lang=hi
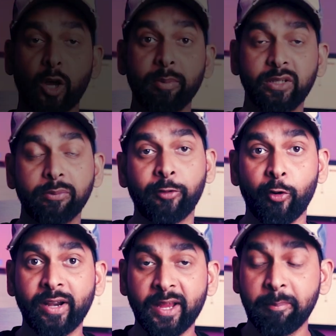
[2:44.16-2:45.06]
तो अभी जो
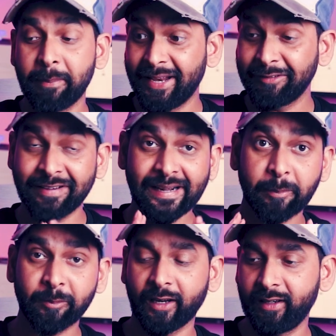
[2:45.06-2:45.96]
फ़ोन है मैंने
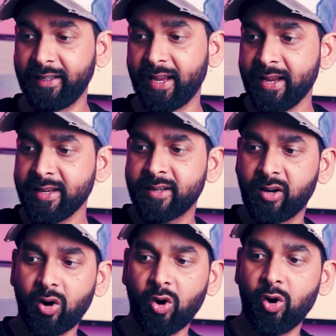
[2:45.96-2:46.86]
सेटअप कर लिया है
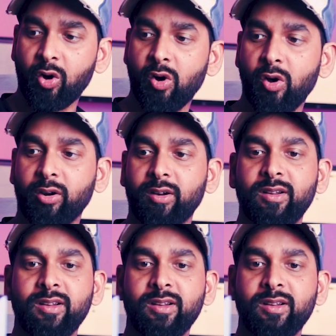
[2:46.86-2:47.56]
और